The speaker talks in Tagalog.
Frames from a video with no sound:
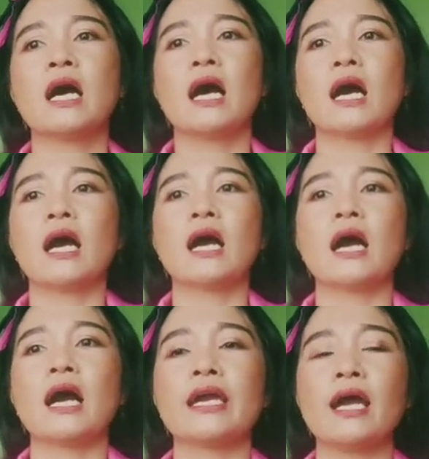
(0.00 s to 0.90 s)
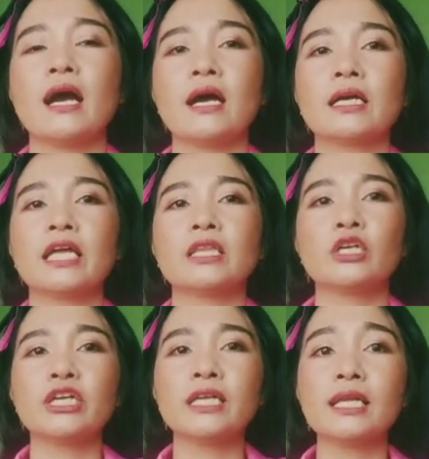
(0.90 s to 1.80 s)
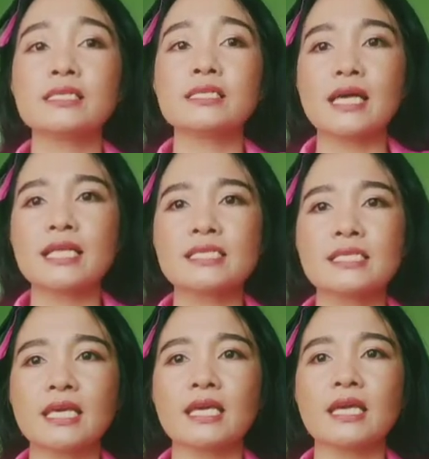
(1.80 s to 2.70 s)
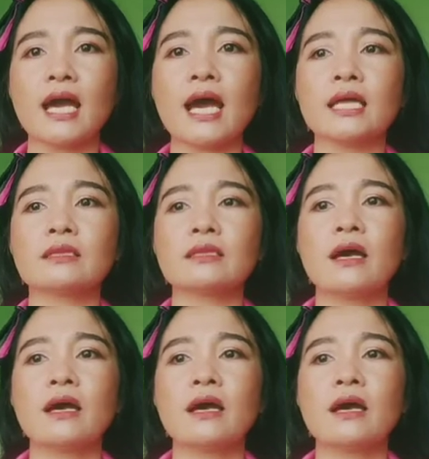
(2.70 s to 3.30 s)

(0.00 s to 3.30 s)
ang ay ang eternal distancing at